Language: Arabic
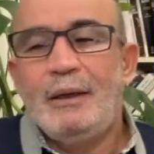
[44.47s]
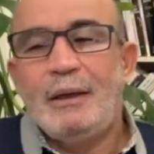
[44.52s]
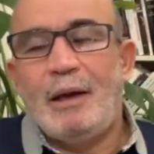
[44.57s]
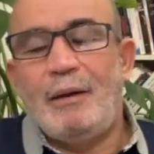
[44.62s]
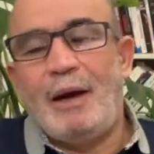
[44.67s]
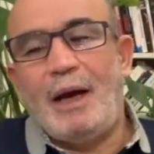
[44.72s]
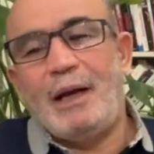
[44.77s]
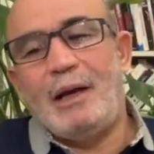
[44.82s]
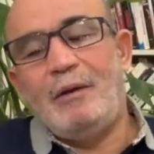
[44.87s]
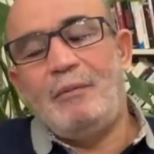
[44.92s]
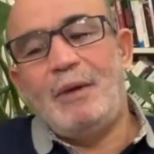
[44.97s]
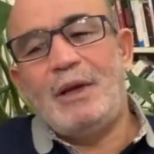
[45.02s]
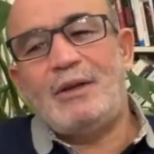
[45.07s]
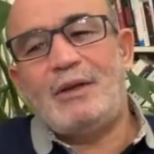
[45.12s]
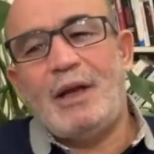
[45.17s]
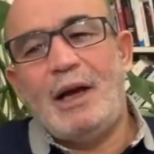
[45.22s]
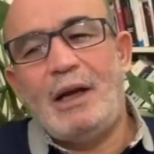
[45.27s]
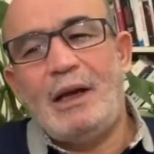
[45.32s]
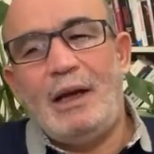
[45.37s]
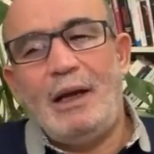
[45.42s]
طبعا
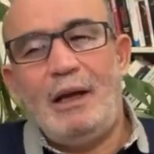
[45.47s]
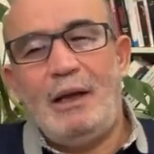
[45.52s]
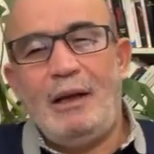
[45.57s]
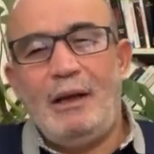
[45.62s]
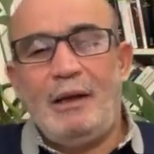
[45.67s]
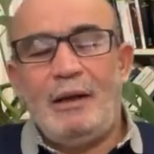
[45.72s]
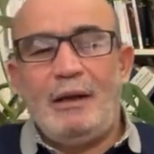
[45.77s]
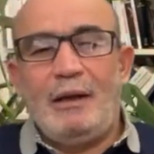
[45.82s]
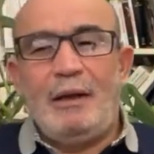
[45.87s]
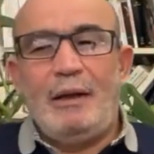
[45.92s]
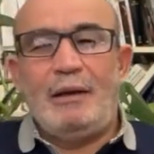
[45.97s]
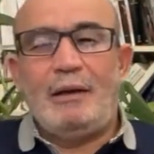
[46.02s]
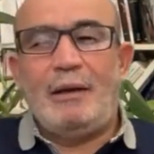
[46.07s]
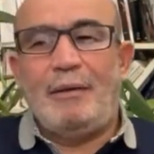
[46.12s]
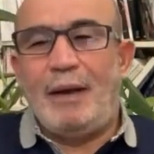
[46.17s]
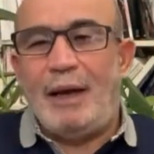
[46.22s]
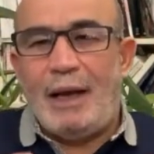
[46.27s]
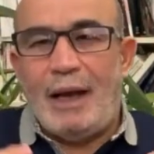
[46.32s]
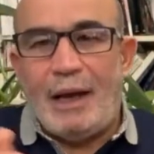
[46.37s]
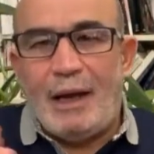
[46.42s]
المصالح
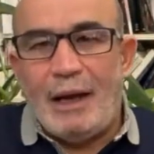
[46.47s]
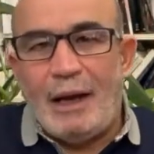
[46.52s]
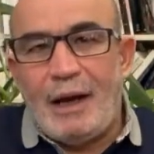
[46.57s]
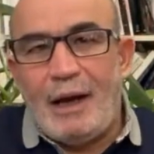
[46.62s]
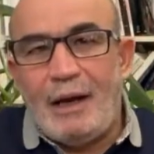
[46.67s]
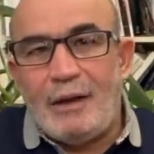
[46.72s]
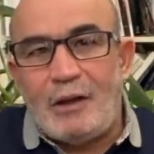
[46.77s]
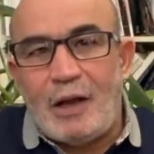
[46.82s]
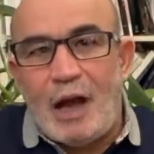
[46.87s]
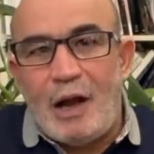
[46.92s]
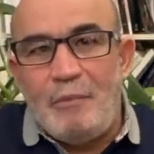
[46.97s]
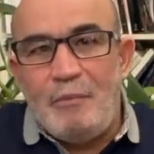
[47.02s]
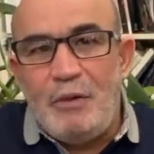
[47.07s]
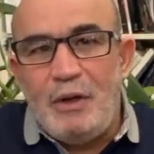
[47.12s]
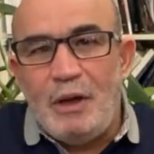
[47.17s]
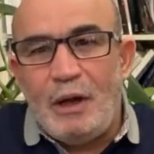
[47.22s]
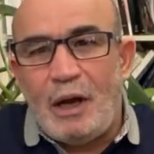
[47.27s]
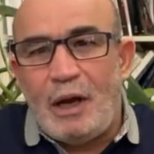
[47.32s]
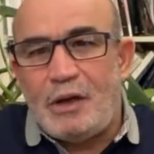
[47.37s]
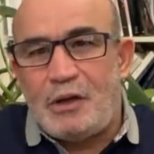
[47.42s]
طبعا العلاقات
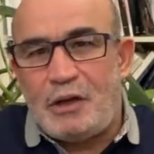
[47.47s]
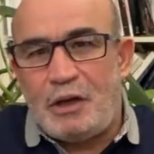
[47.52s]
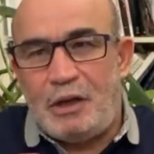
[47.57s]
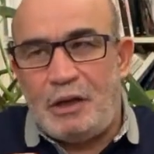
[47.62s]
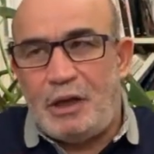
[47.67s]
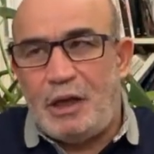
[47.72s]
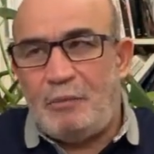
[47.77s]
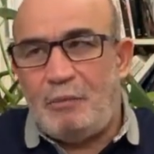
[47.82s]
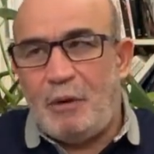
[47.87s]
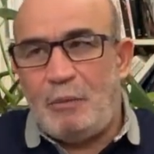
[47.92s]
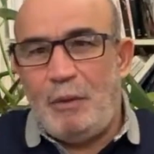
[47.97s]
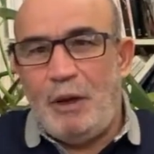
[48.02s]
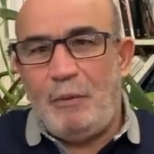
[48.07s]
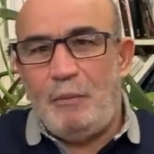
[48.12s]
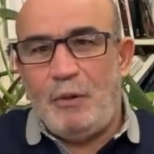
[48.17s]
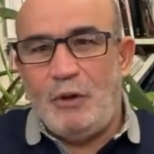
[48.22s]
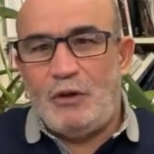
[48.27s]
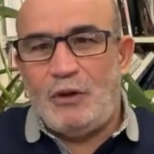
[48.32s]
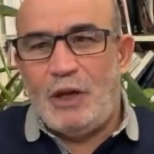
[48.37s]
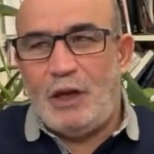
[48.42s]
عميقة جدا ما
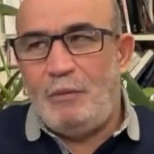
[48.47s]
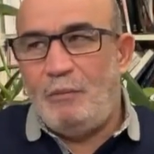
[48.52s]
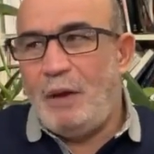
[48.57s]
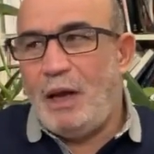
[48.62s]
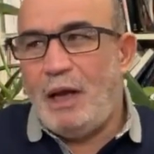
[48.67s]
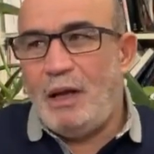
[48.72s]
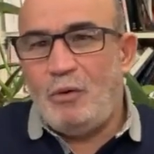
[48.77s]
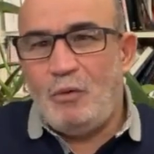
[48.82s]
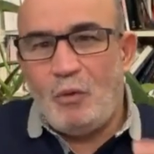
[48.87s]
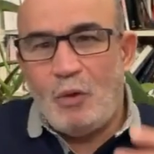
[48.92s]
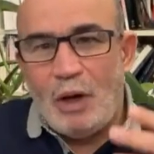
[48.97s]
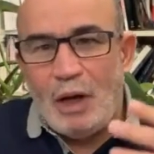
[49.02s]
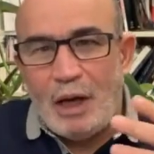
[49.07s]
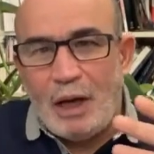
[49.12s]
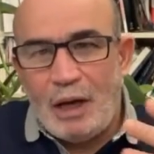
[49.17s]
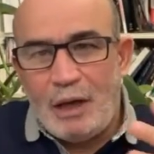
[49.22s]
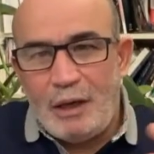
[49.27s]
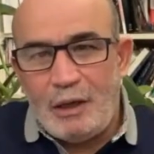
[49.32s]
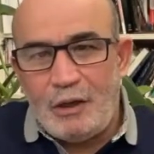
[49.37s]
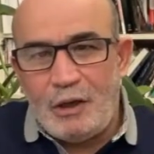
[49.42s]
بين بن سلمان
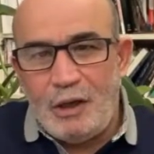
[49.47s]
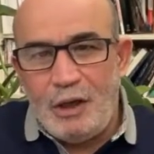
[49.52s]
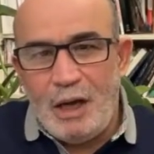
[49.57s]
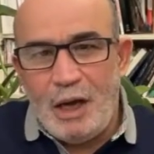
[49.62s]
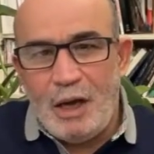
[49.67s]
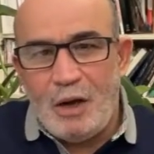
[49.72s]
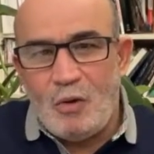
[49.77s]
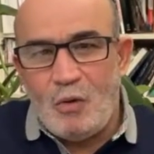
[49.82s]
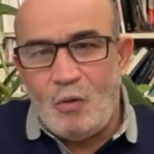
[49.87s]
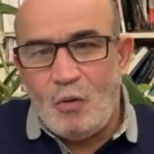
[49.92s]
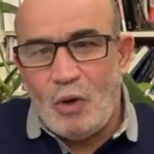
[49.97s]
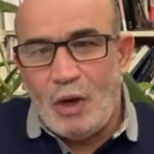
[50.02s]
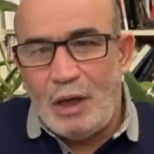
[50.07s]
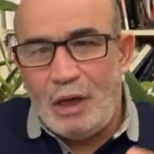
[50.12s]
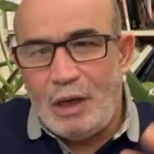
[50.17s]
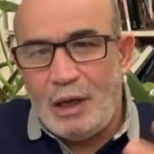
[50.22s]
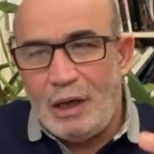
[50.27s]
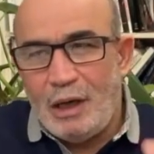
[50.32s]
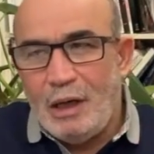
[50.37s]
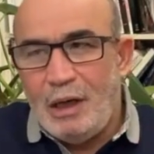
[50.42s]
ونتنياهو
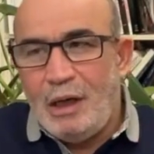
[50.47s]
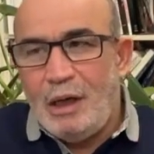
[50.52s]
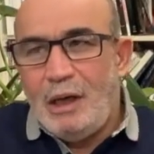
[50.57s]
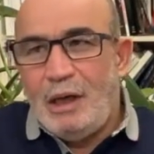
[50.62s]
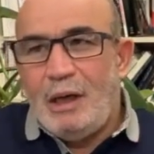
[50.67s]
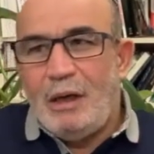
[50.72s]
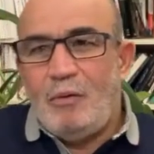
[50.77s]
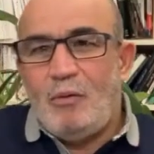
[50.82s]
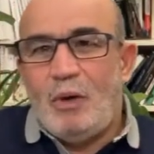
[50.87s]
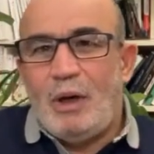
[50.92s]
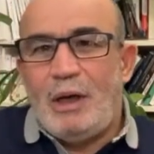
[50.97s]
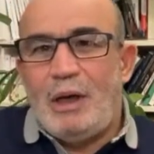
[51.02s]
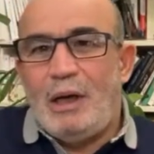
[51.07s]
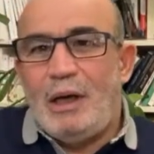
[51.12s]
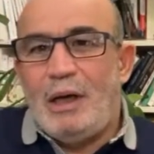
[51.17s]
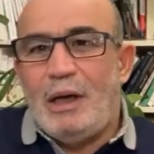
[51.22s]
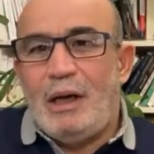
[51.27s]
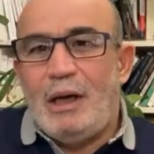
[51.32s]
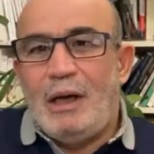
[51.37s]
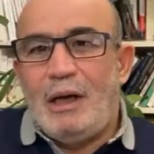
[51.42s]
وال
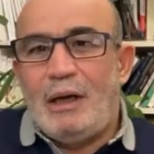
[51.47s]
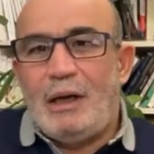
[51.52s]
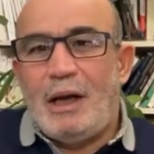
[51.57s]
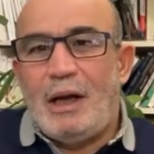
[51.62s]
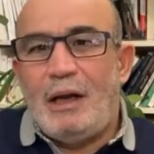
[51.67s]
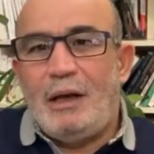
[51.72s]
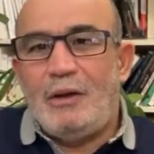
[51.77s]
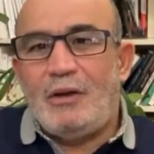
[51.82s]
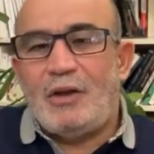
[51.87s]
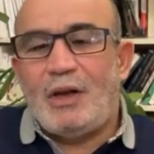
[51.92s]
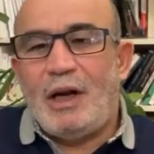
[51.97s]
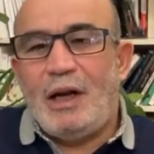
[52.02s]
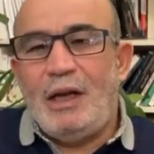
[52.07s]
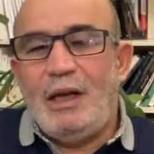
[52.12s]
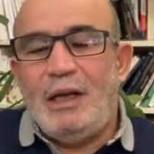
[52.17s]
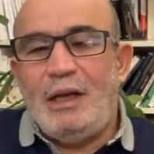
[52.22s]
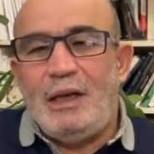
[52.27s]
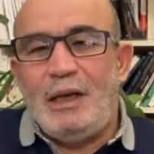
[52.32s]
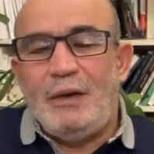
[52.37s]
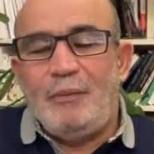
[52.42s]
والكيان
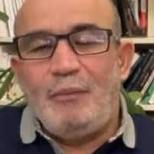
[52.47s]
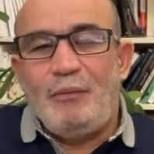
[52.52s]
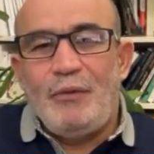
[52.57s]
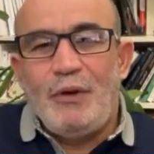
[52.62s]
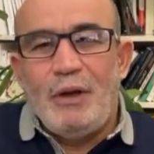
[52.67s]
الإسرائيلي